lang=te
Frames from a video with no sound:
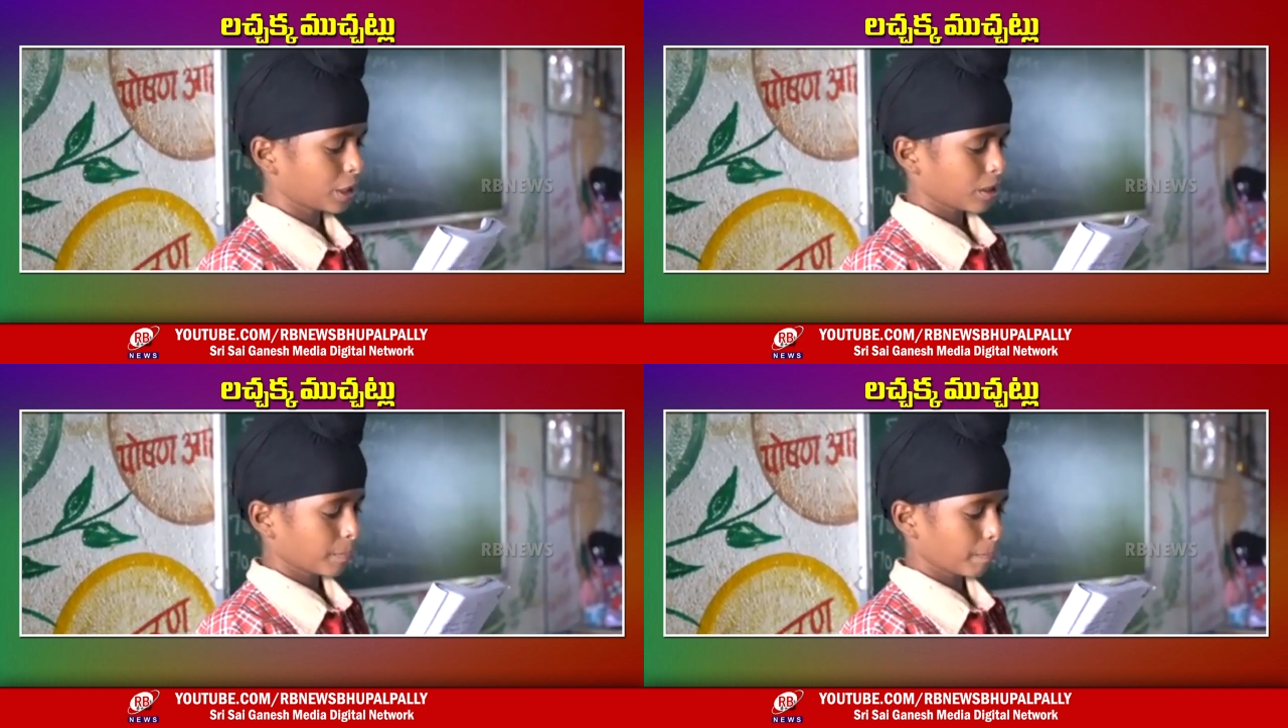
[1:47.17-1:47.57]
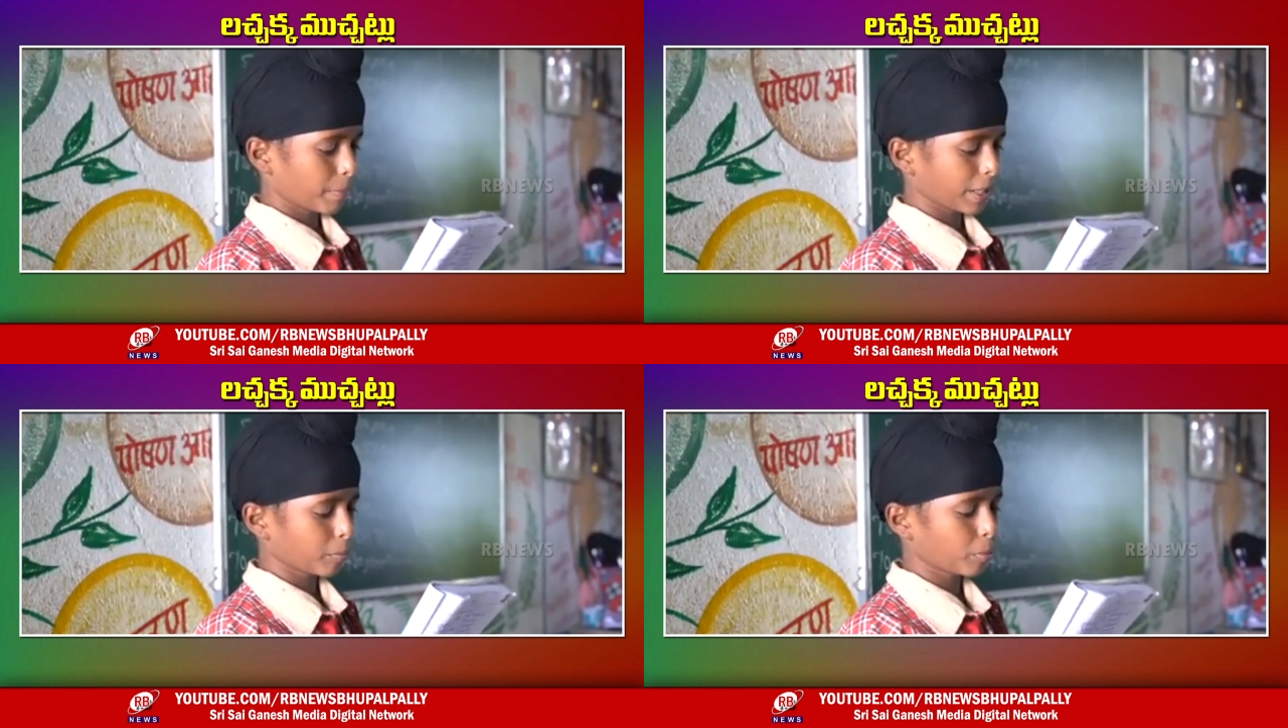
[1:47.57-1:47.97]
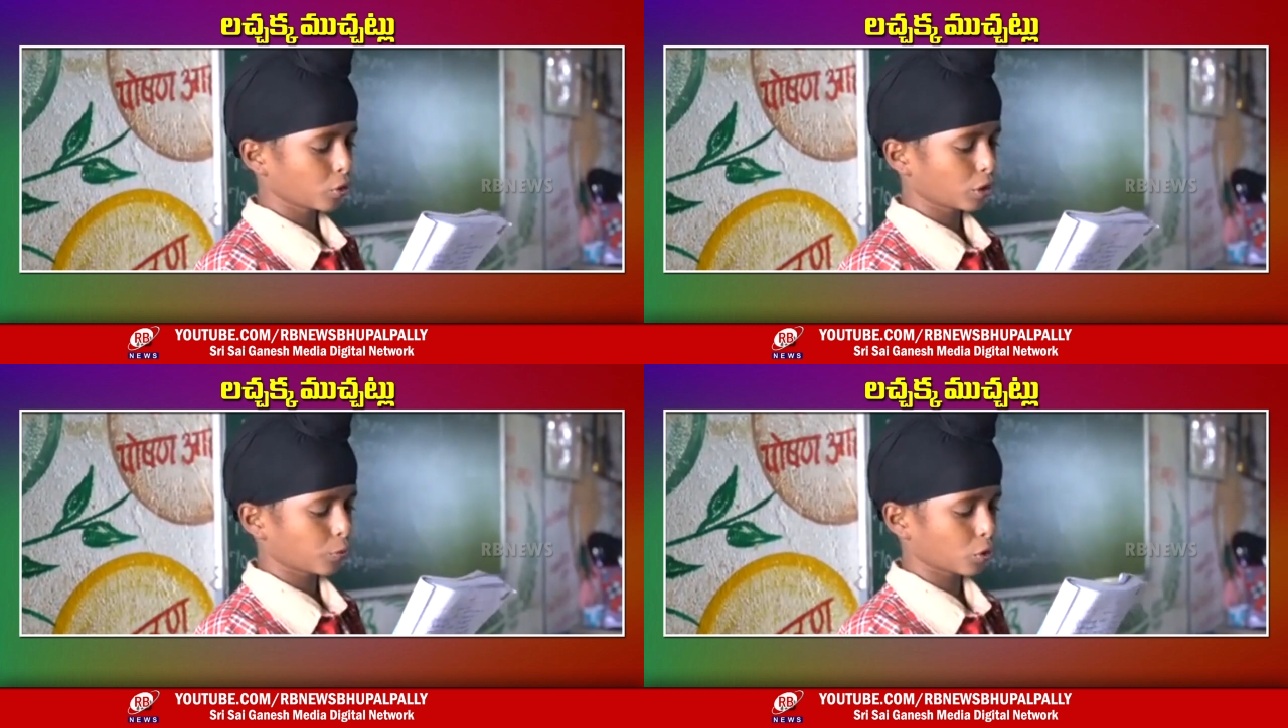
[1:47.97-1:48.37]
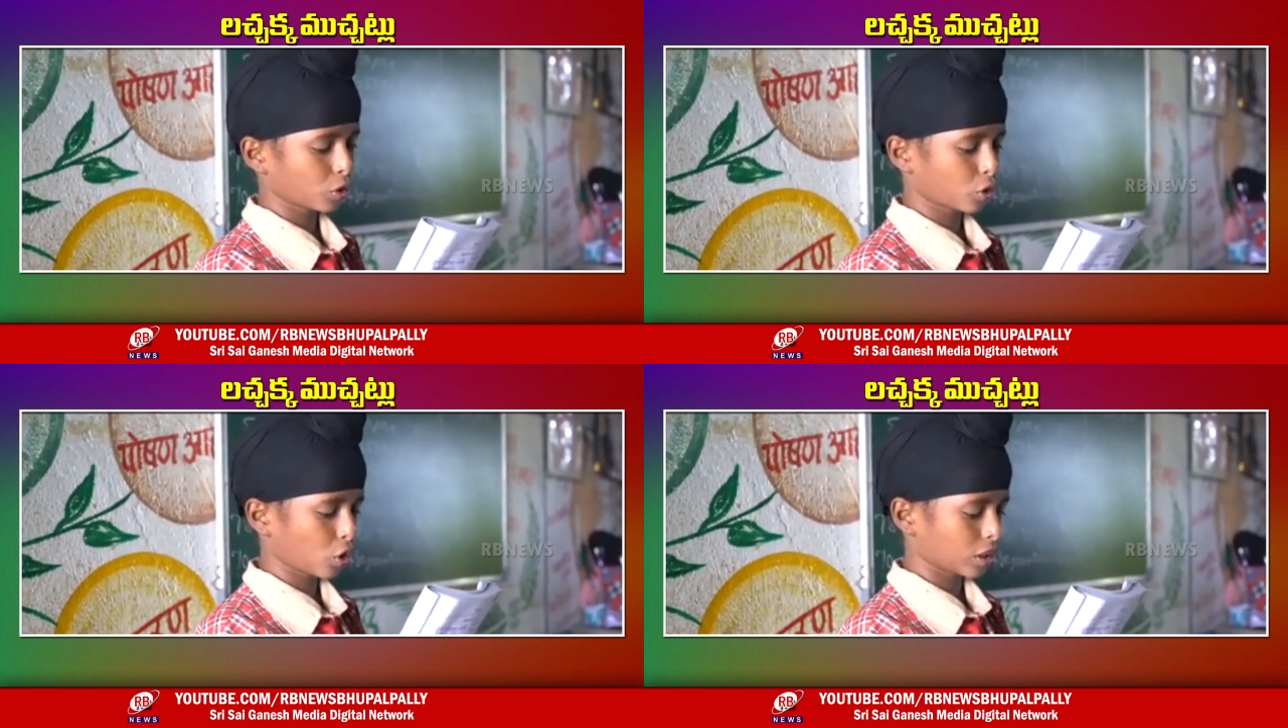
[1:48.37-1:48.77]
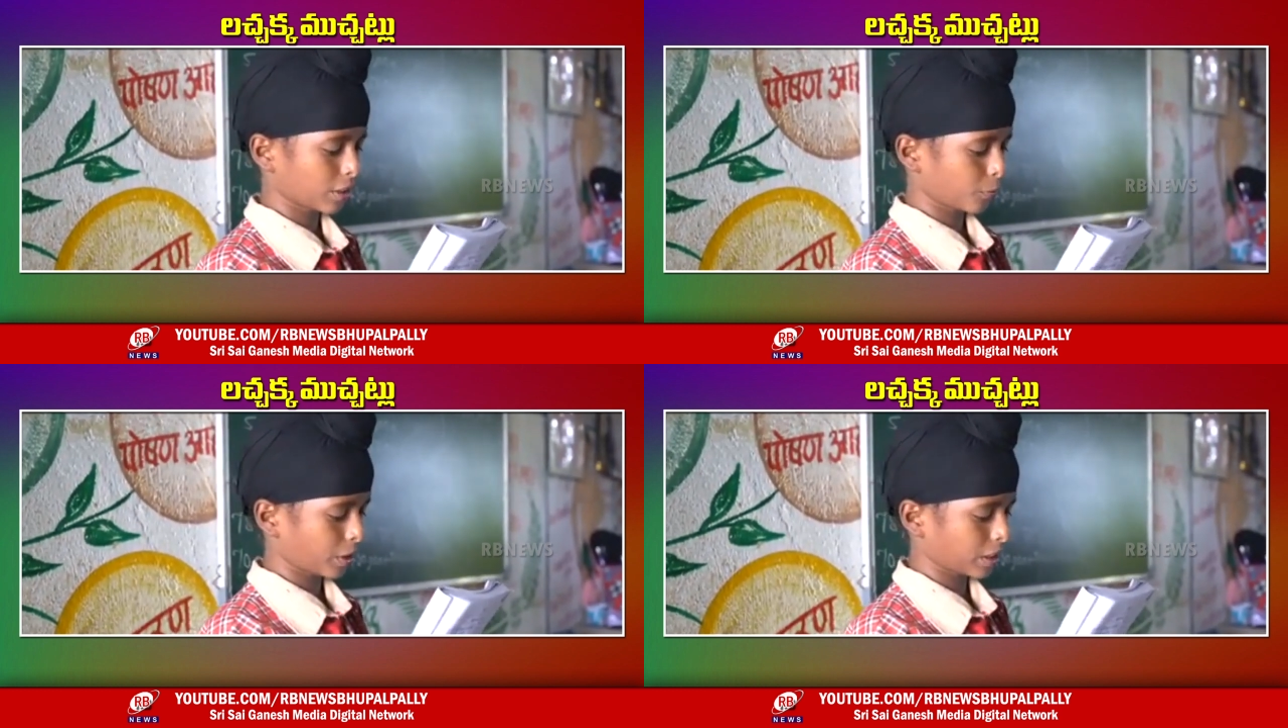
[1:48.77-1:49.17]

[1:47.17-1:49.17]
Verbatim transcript: కానీ విద్య తమ పిల్లలకు మెరుగైన